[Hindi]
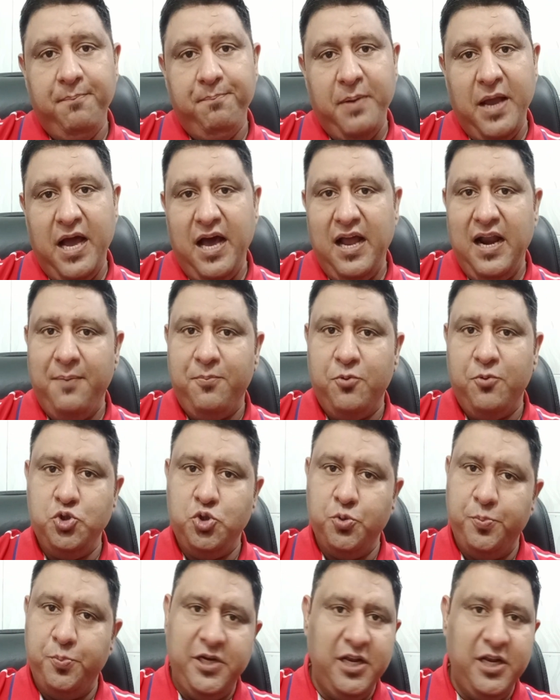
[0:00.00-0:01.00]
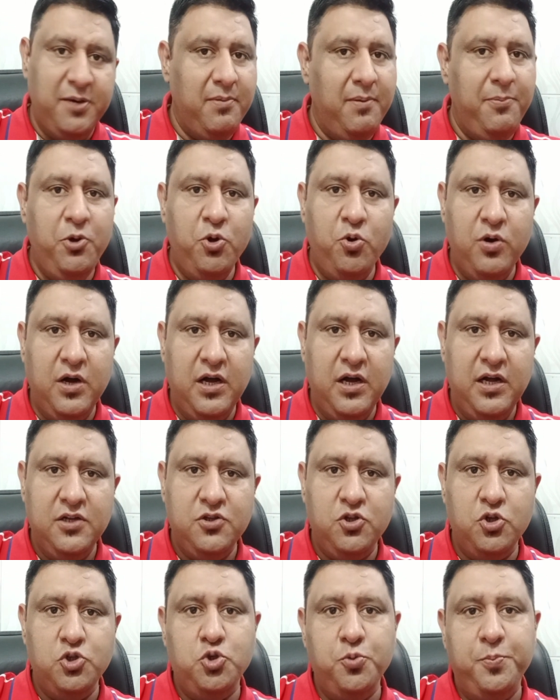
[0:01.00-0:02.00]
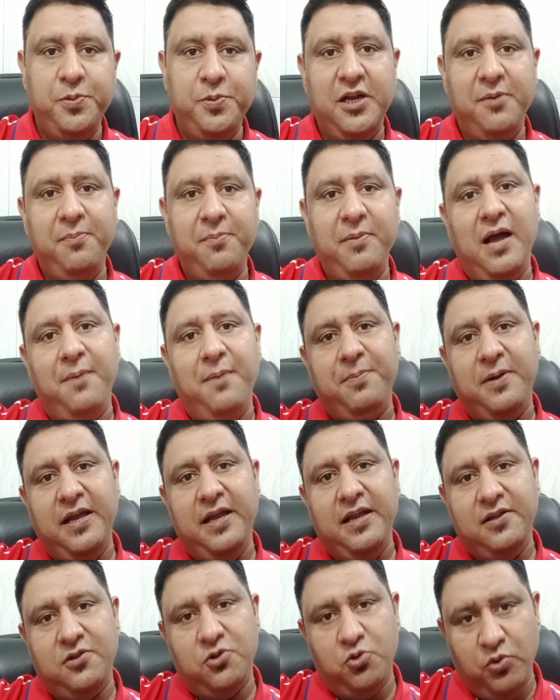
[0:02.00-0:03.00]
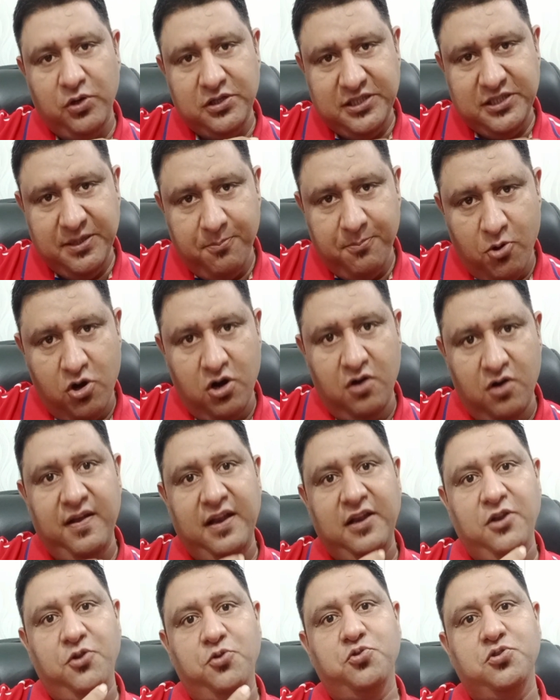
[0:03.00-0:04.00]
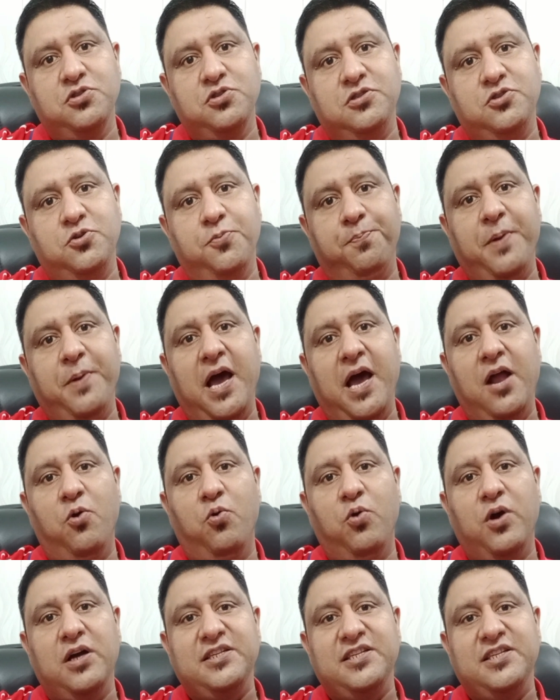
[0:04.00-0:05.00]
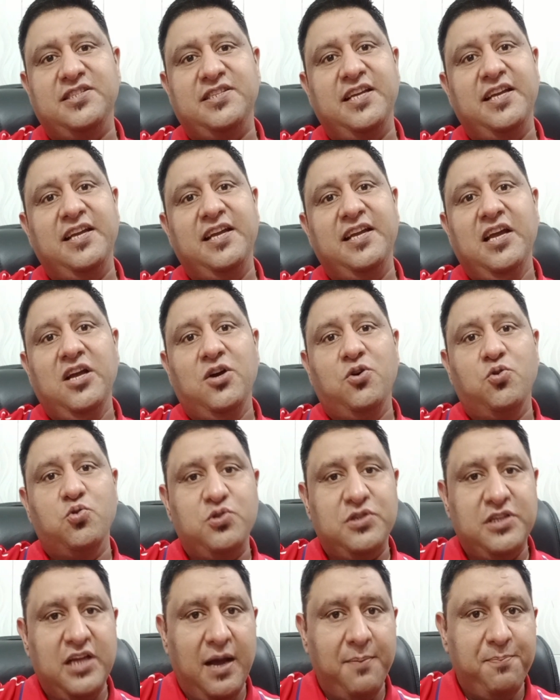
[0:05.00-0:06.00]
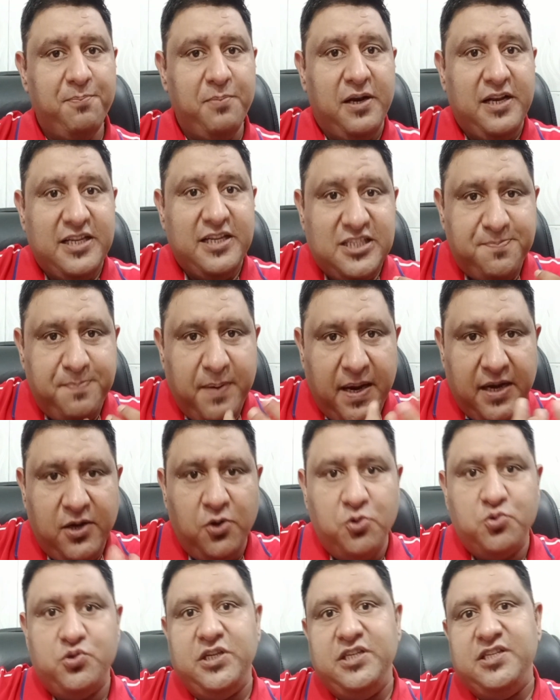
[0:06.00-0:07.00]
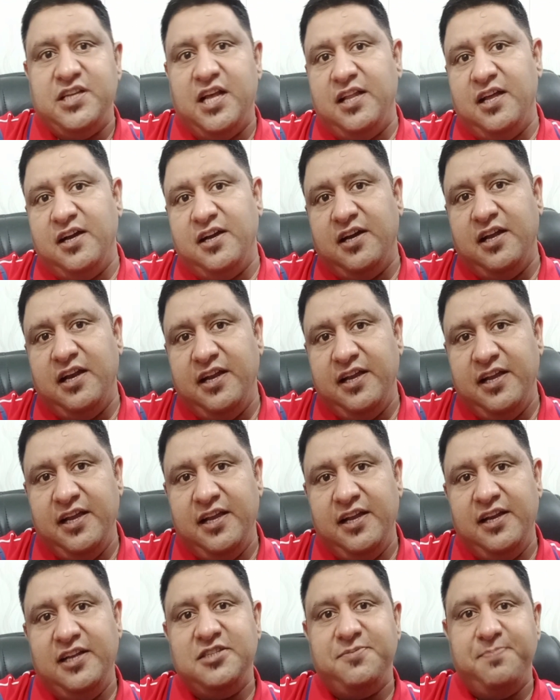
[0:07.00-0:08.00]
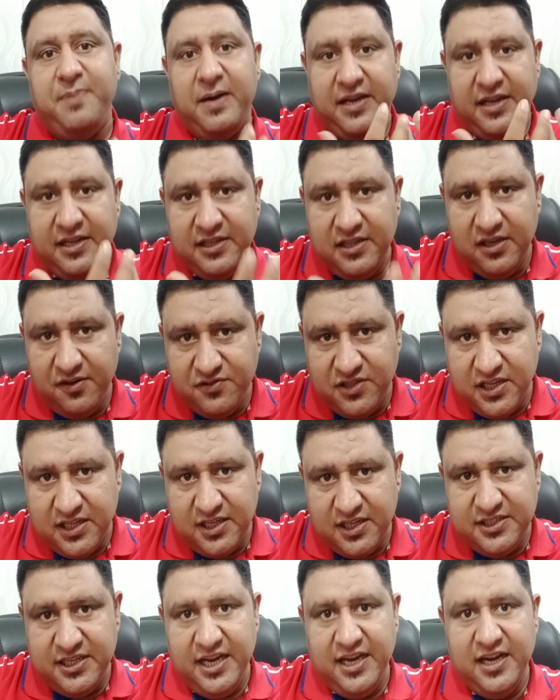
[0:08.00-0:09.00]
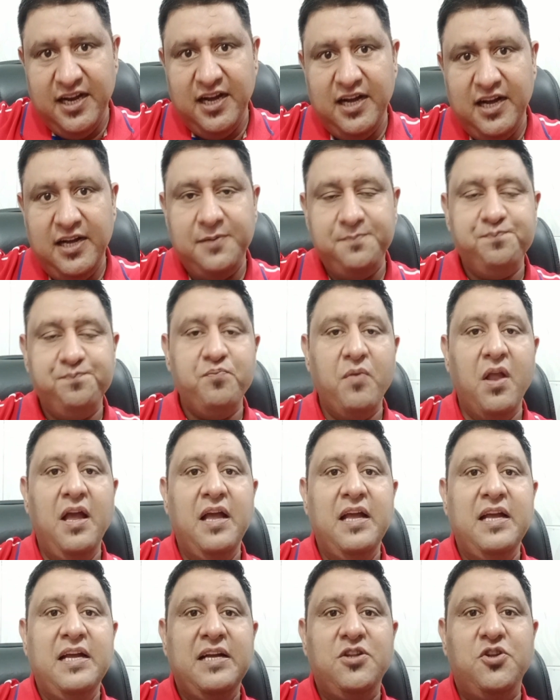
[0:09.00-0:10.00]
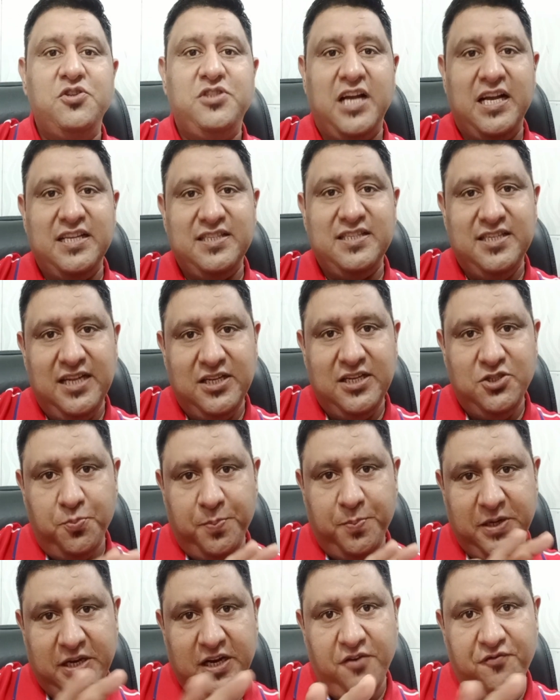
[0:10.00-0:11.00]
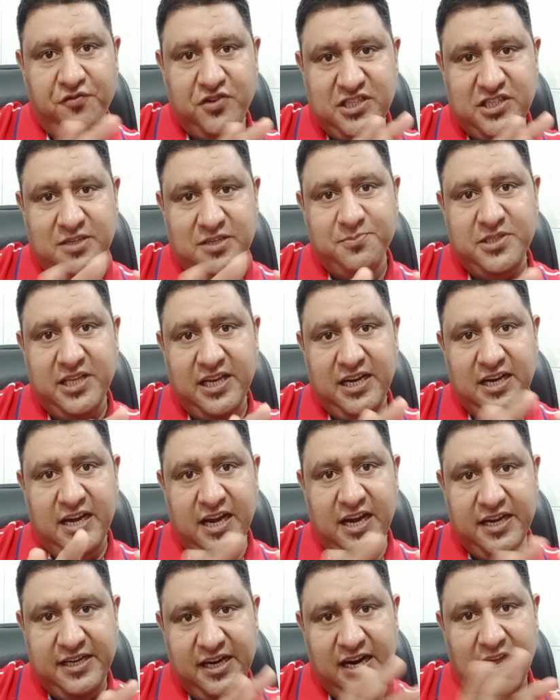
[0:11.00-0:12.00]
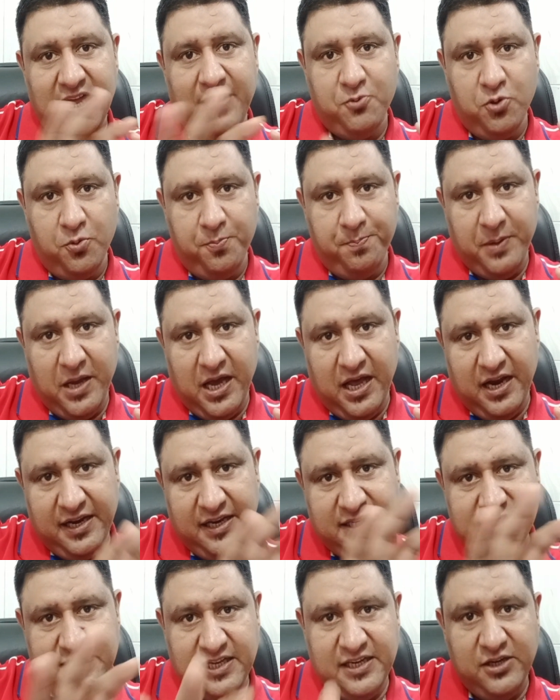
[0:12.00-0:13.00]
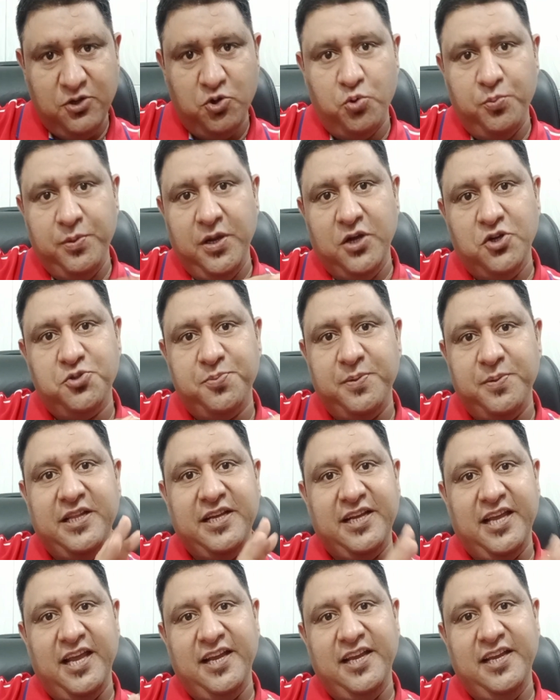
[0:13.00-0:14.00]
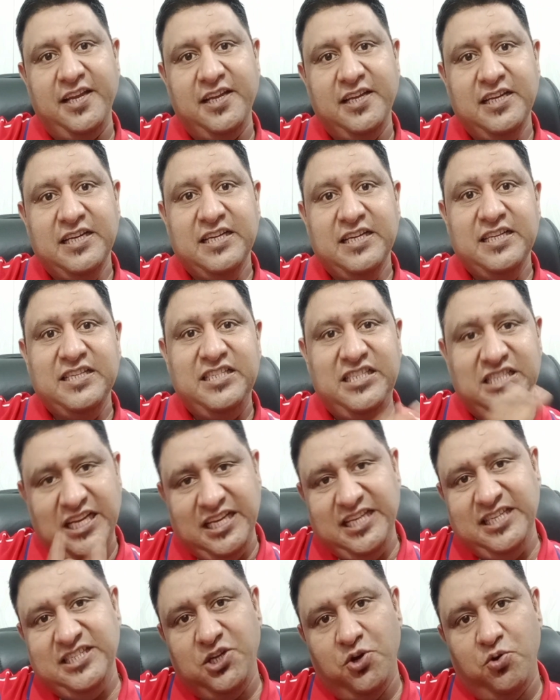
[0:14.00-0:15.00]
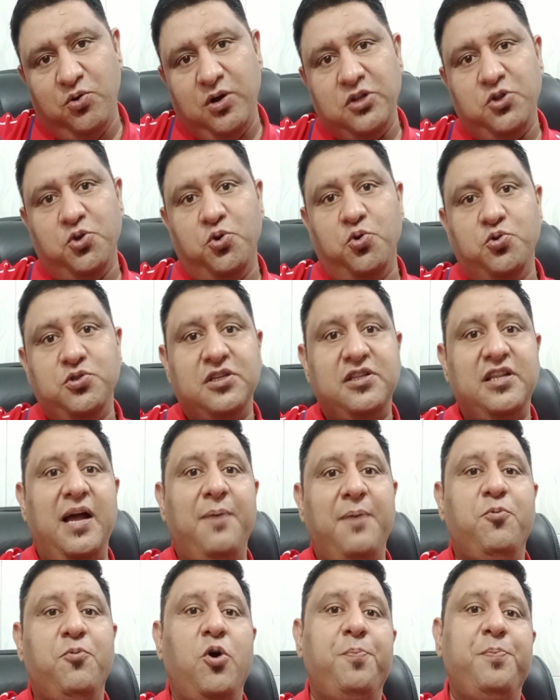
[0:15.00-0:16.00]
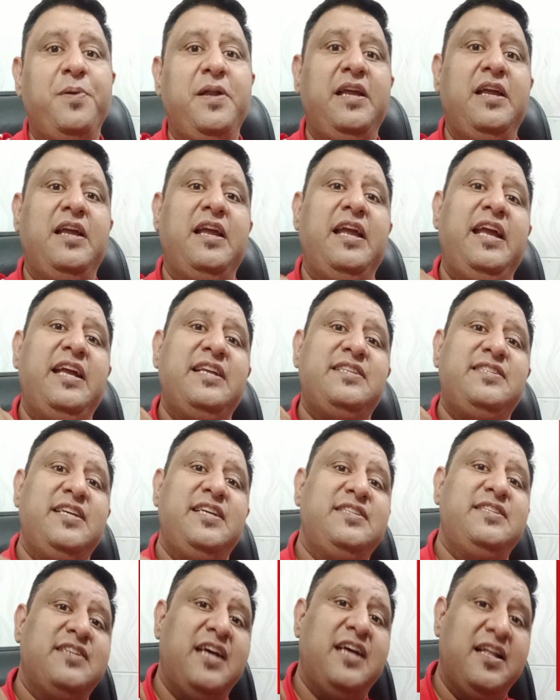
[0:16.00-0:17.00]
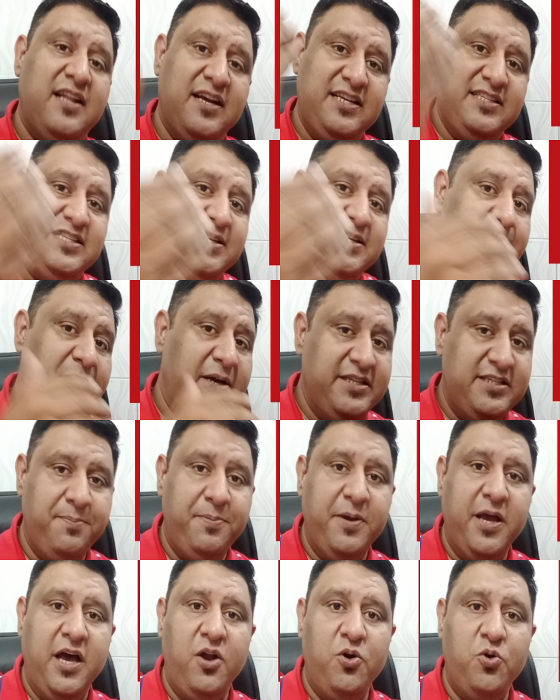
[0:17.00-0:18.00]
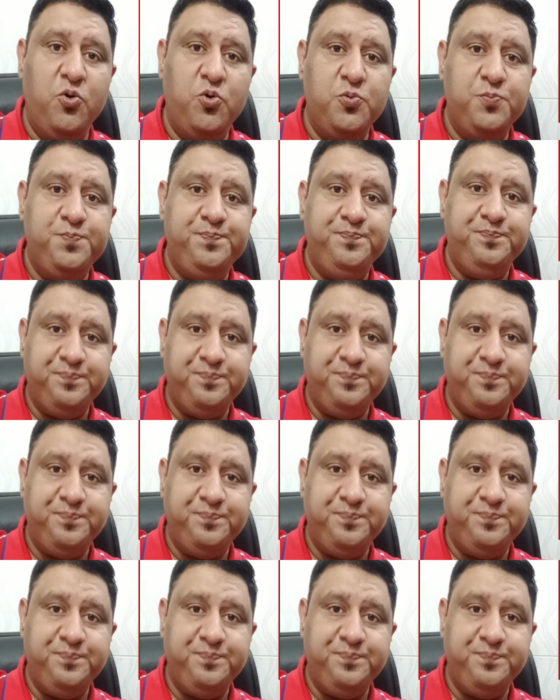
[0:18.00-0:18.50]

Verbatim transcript: प्यार आपको जुपिटर में भी होगा तो जुपिटर में आपके थोड़े से मॉरल वैल्यूज़ जो प्यार होगा जिससे उससे आप रिस्पेक्ट उसकी ज़्यादा करेंगे रिस्पेक्ट की तरफ ज़्यादा जाएगा तो चांसेस है जुपिटर विजडम से रिलेटेड आपको प्यार की सारी खूबियाँ उसमें दिखेंगी शनि से होगा तो हो सकता है आपको अपनी एज से ज़्यादा किसी बड़े से प्यार हो